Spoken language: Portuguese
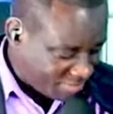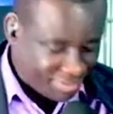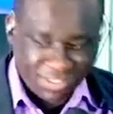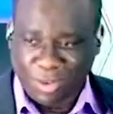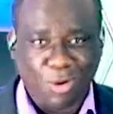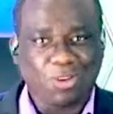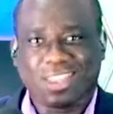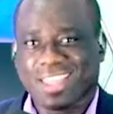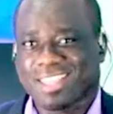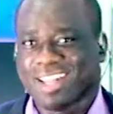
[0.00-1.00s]
Hum,
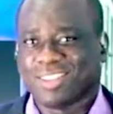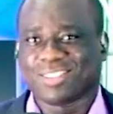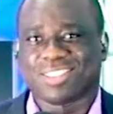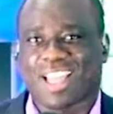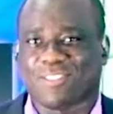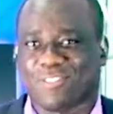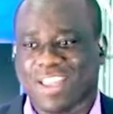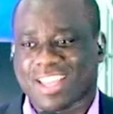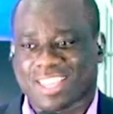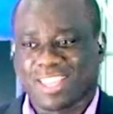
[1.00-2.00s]
coloquei não. Tá
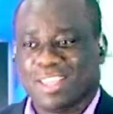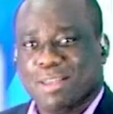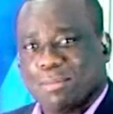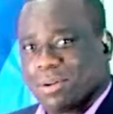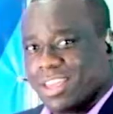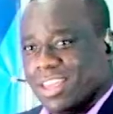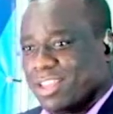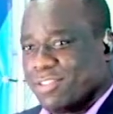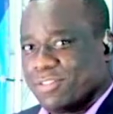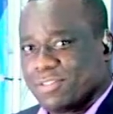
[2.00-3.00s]
feio aqui. Porque.